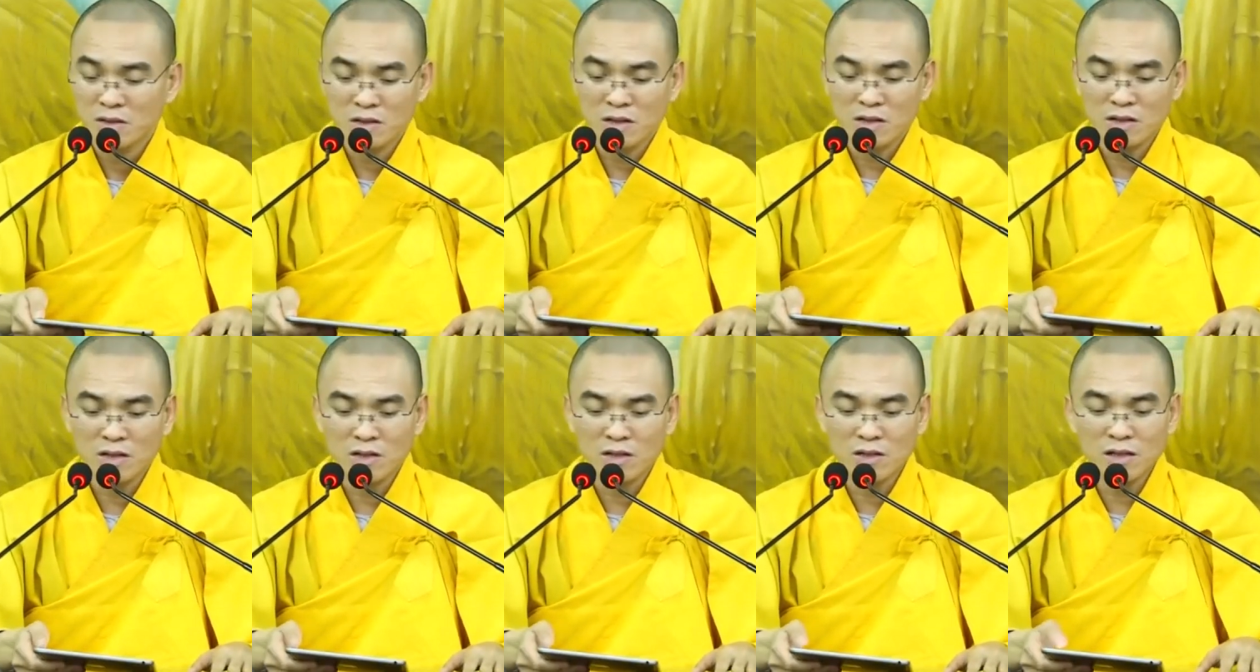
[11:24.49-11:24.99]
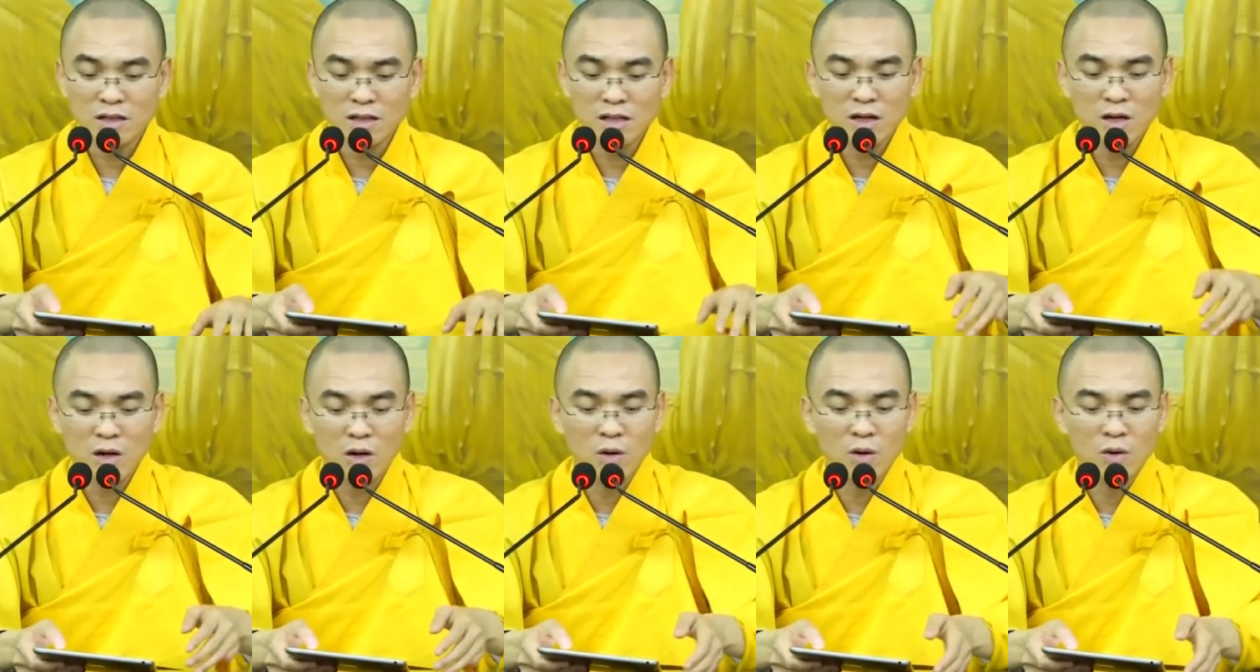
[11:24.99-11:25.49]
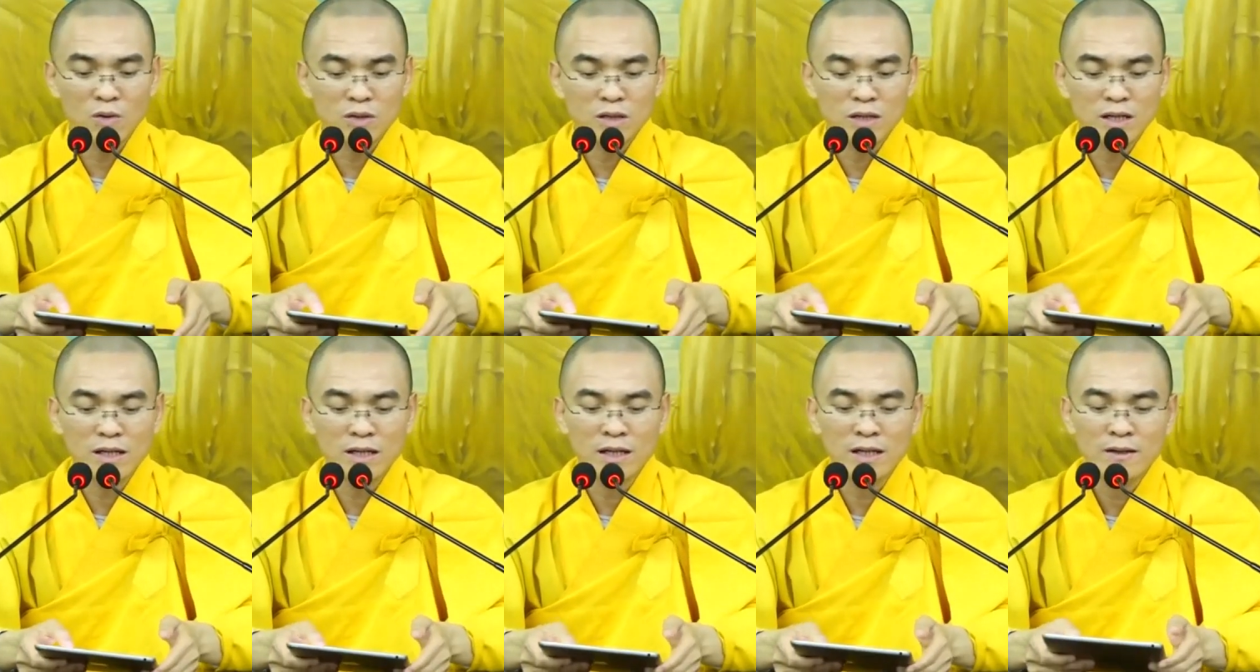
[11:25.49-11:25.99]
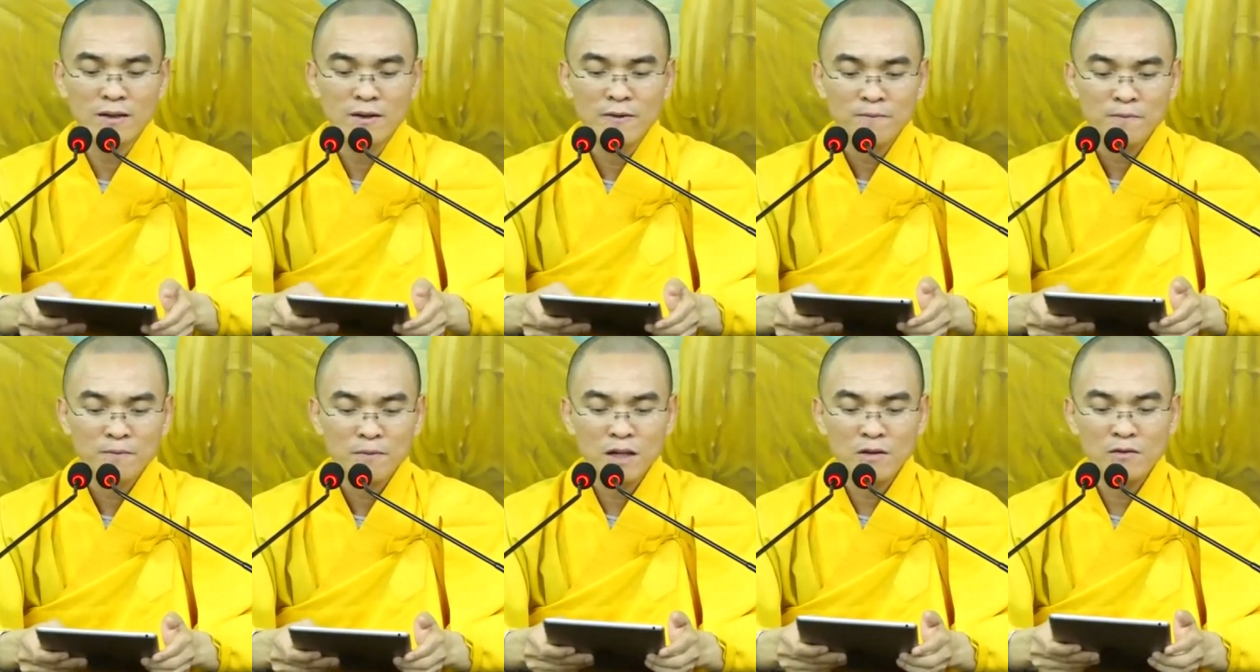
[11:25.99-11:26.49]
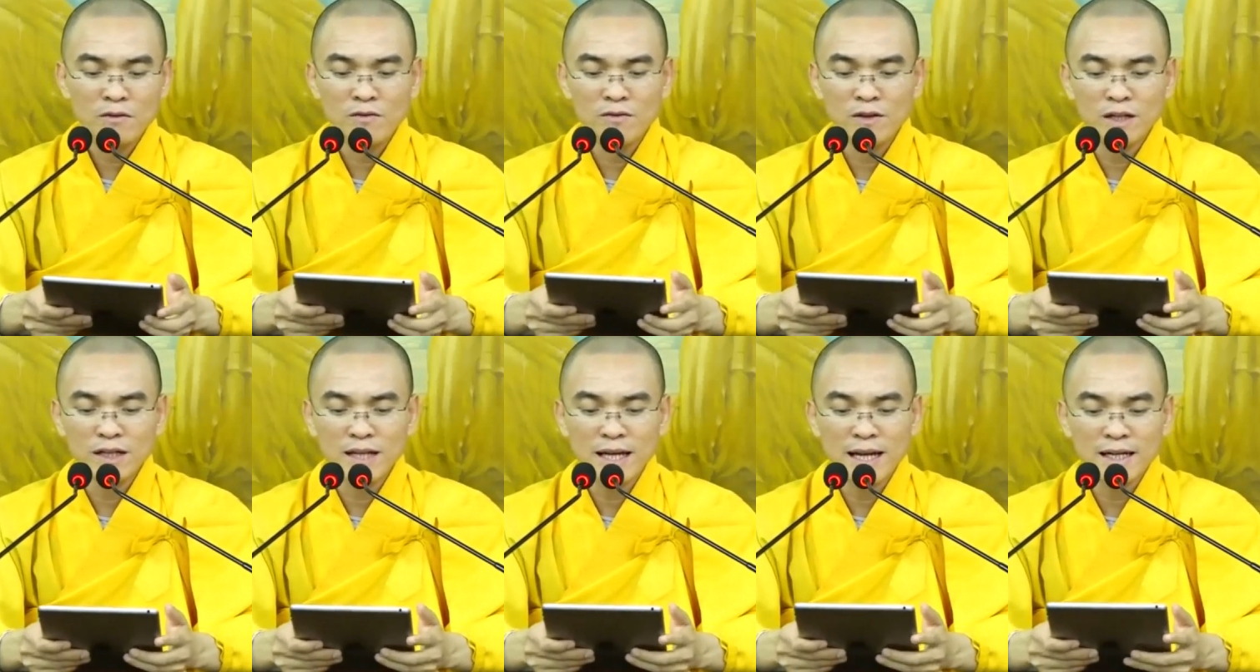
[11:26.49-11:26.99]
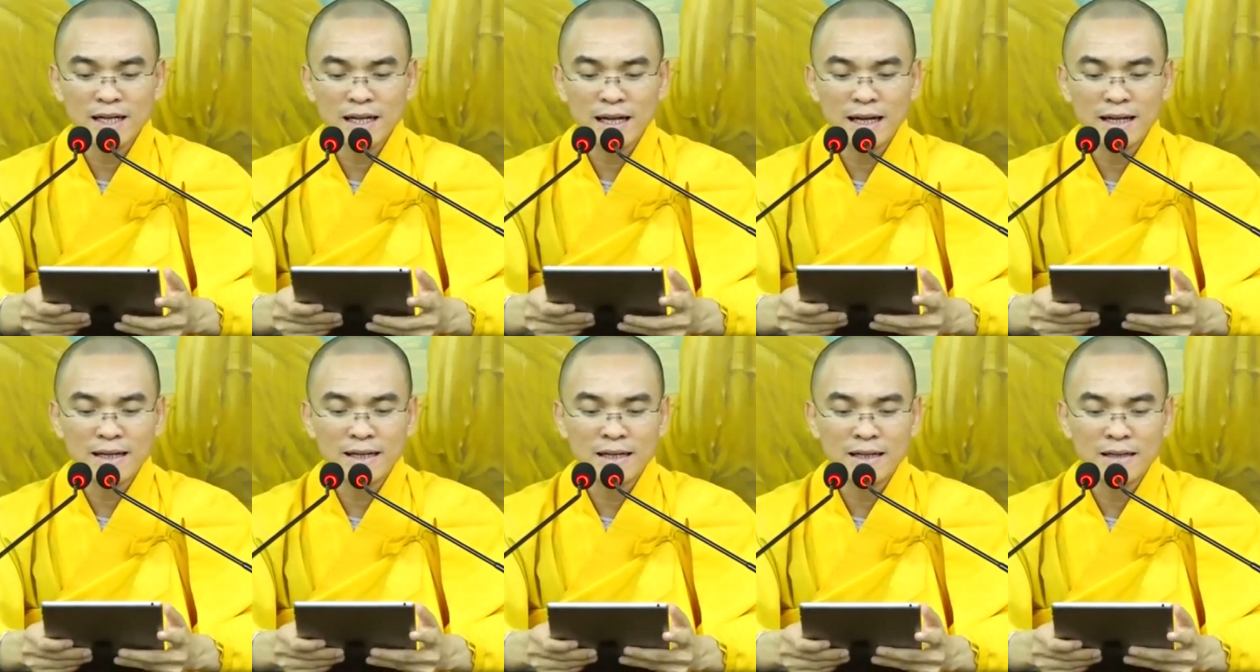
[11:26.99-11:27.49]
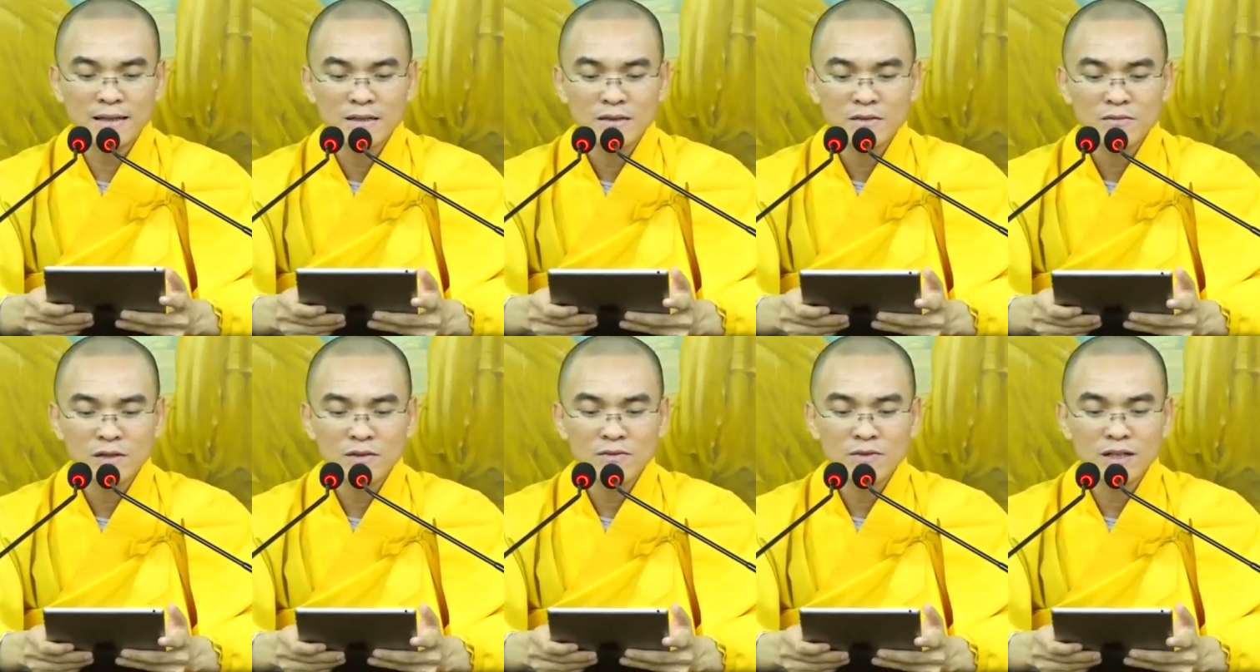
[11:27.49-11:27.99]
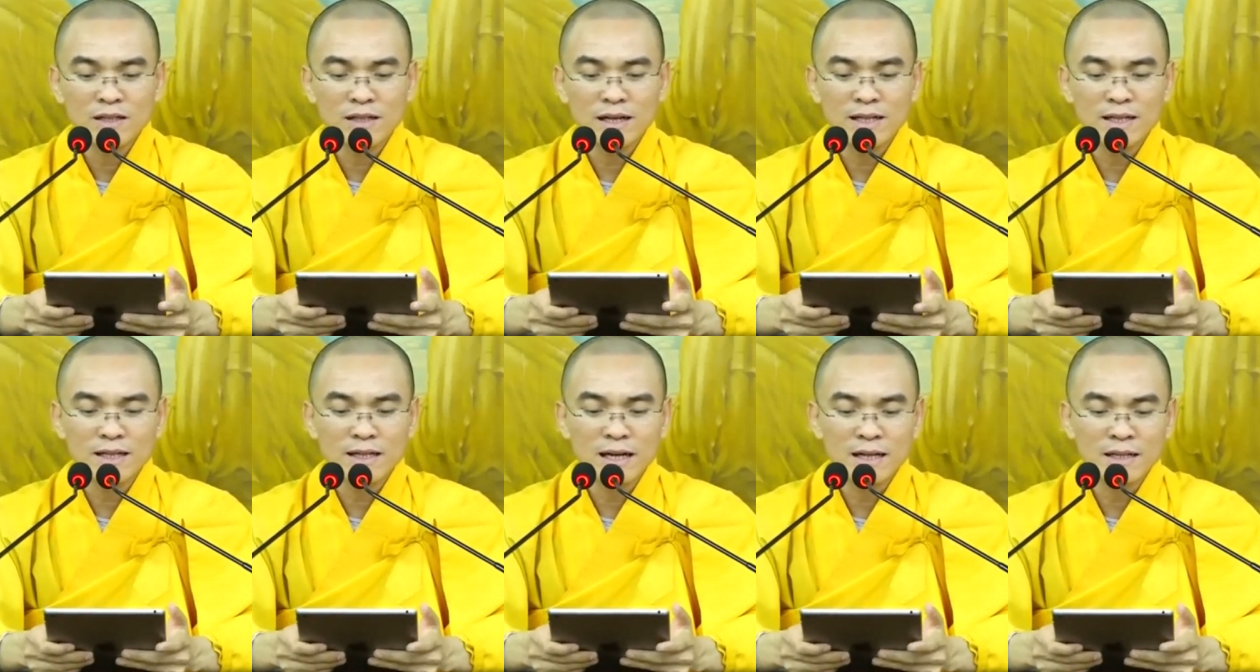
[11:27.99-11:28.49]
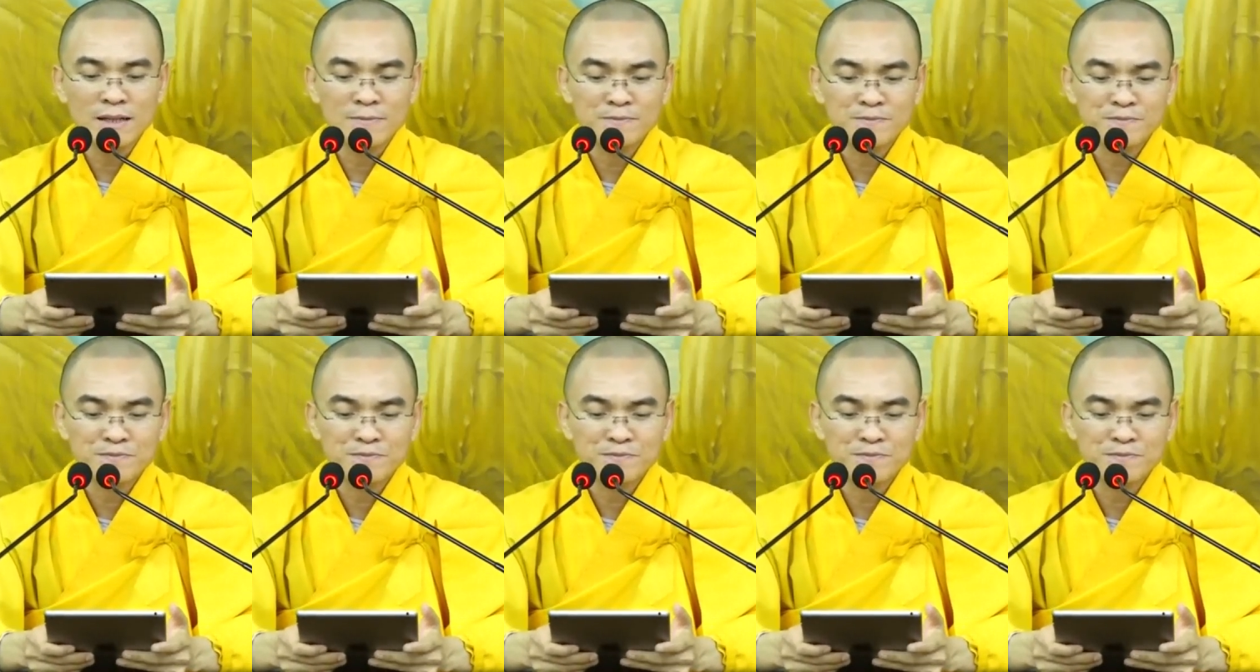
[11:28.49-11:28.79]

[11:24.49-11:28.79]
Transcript: nó, nó rất là khổ cho nên đó nếu quý vị nghe lại á quý vị thấy ở đây